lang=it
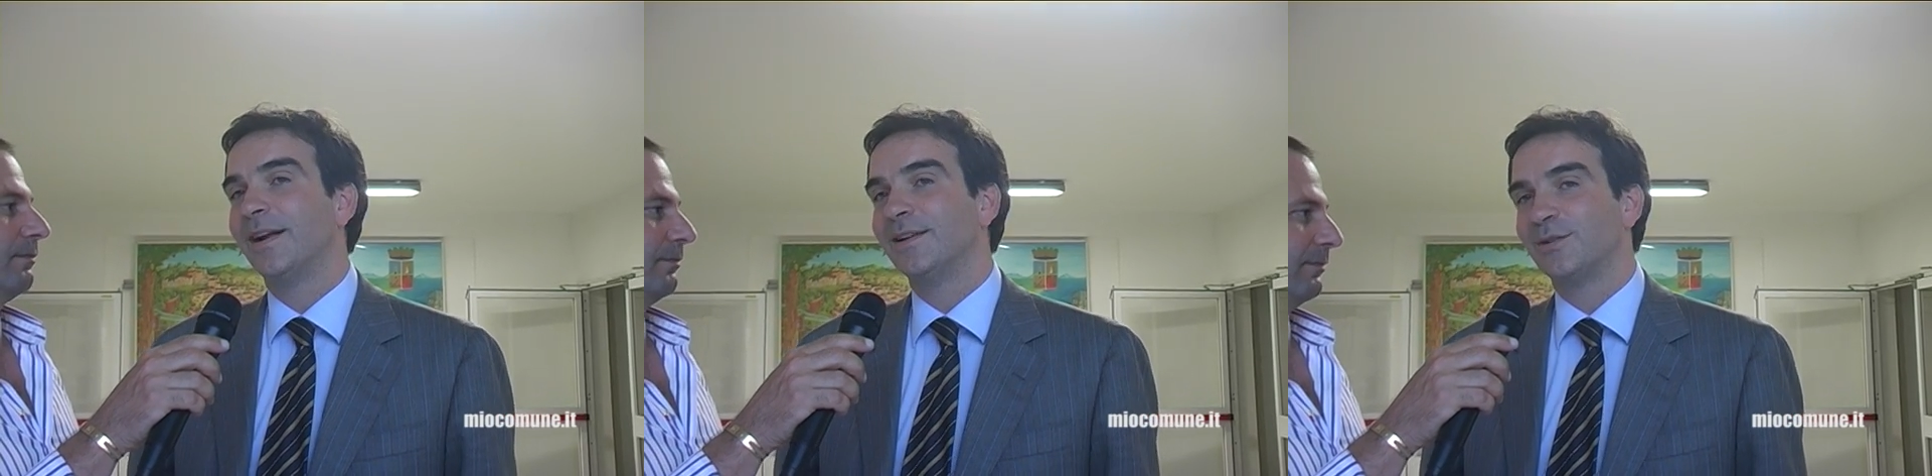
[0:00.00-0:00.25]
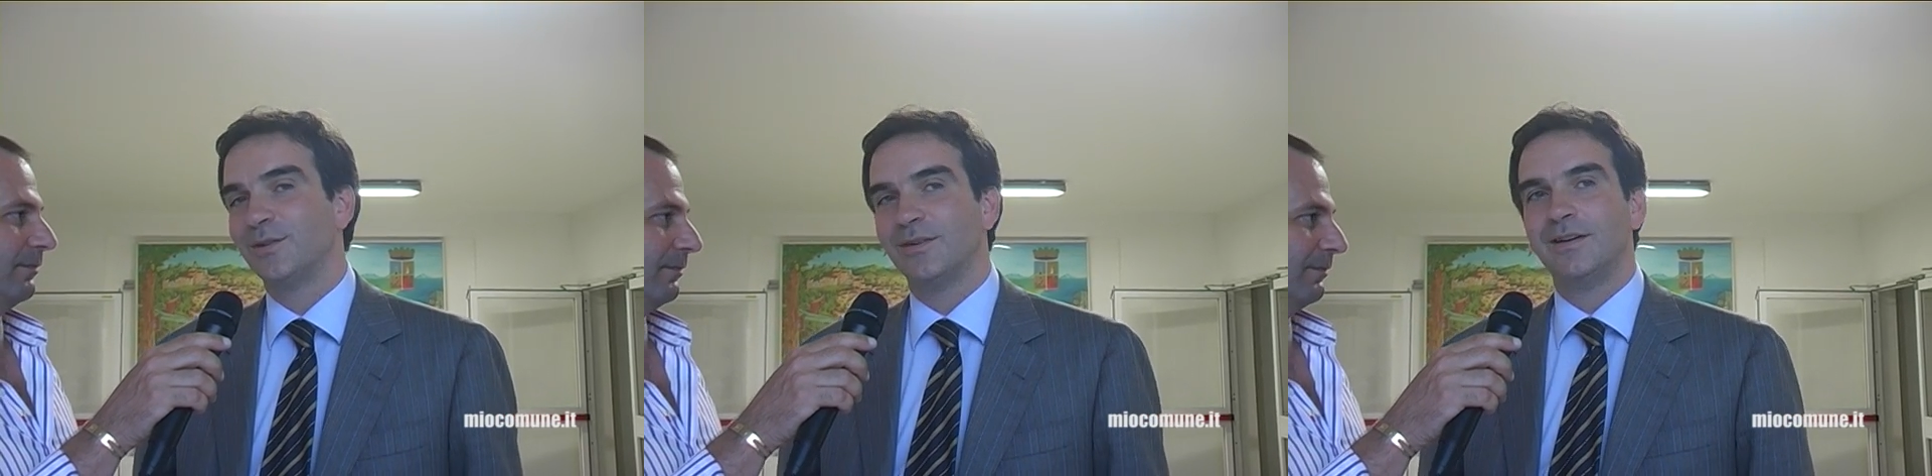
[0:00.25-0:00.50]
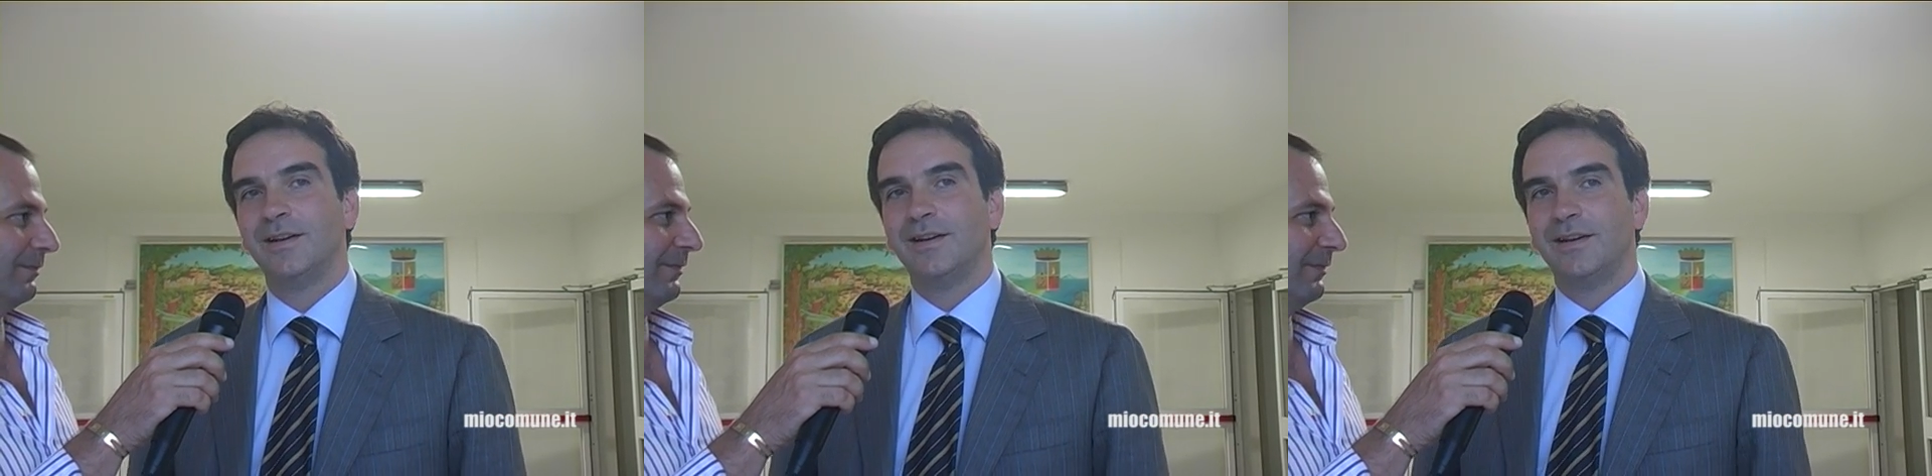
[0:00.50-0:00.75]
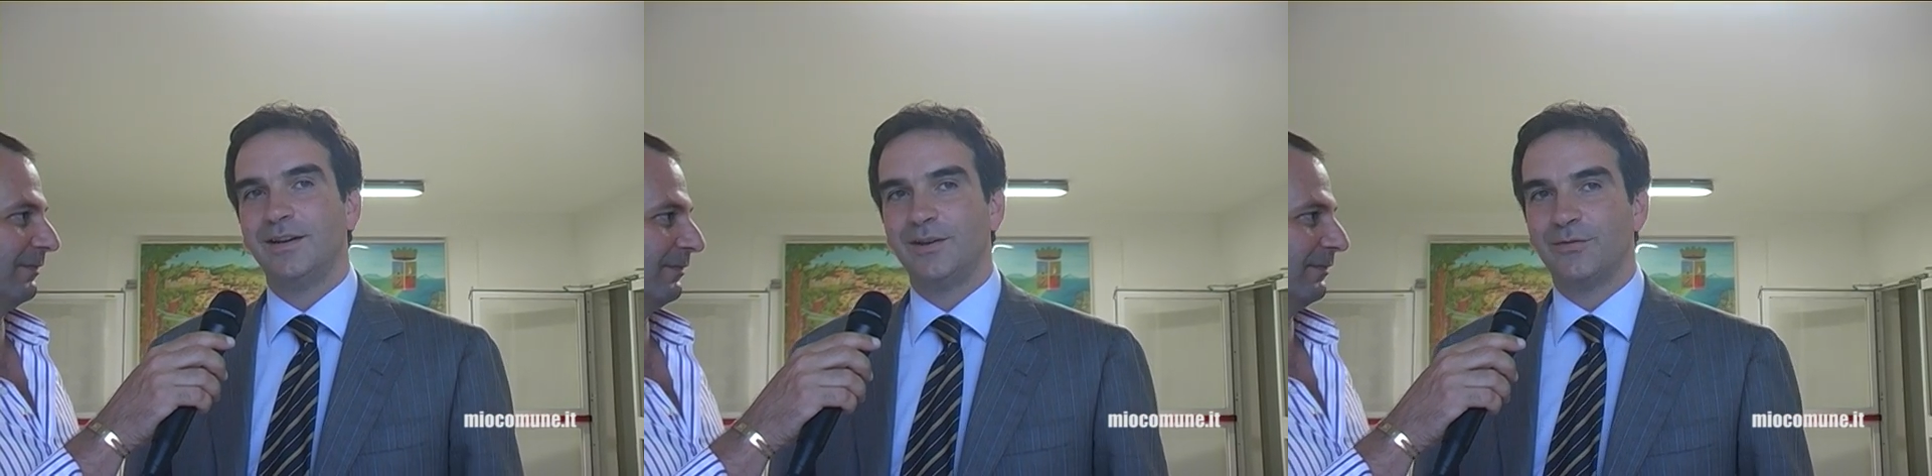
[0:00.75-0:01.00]
Peraltro
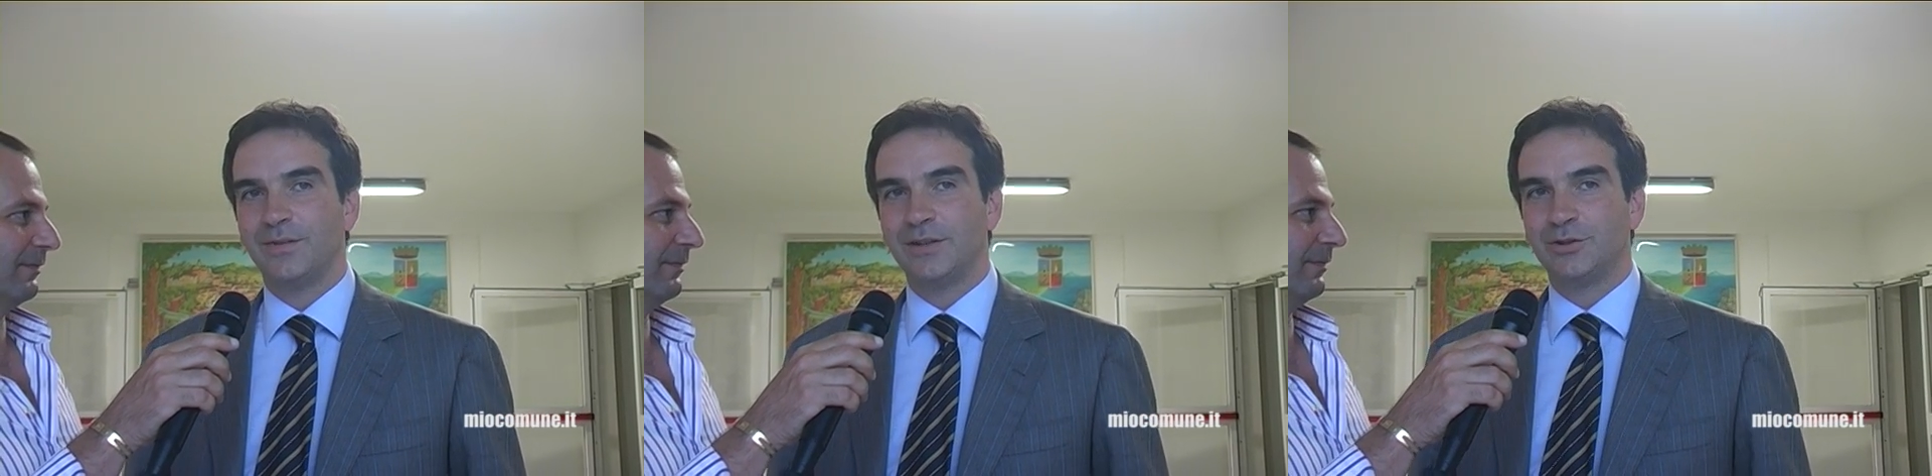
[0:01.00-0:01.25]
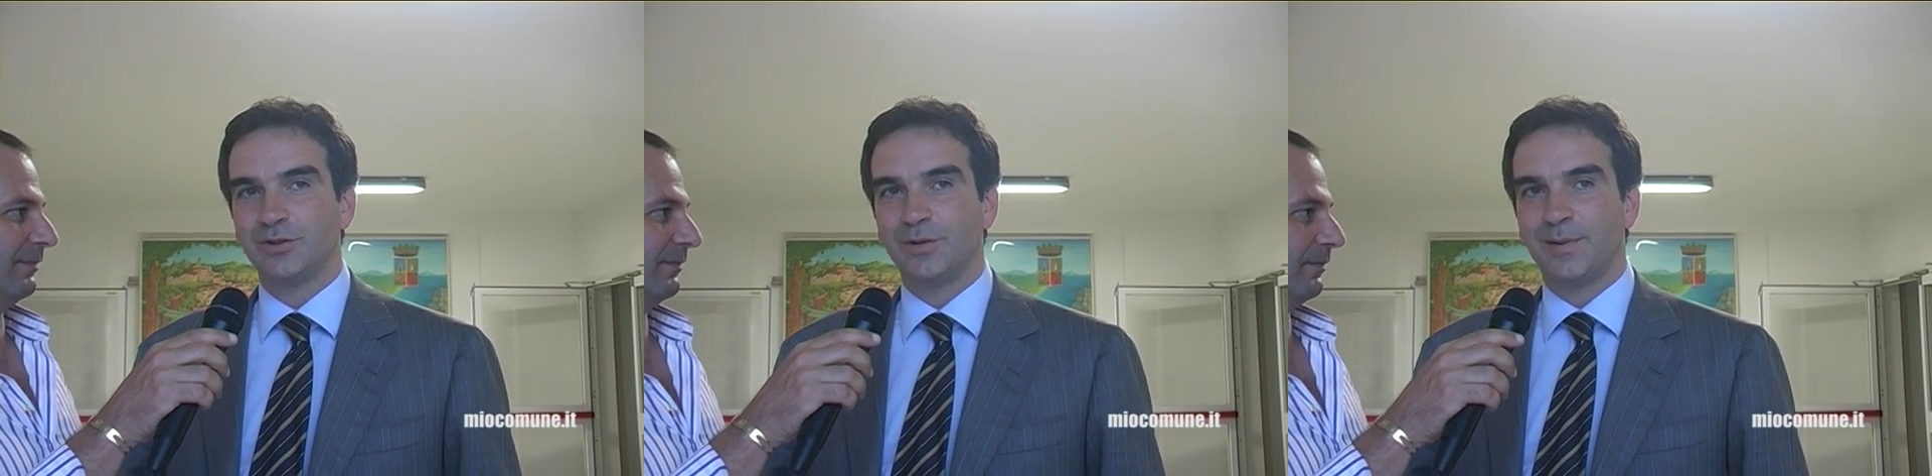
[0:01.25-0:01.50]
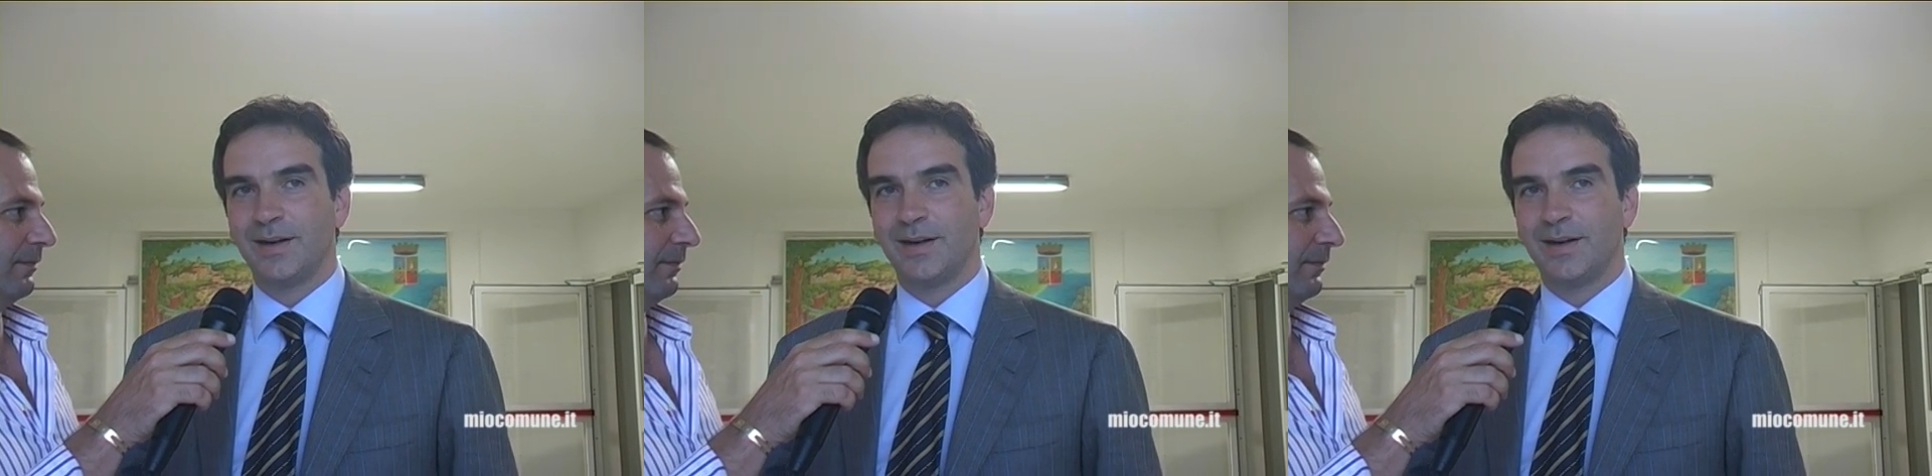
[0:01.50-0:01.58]
io faccio il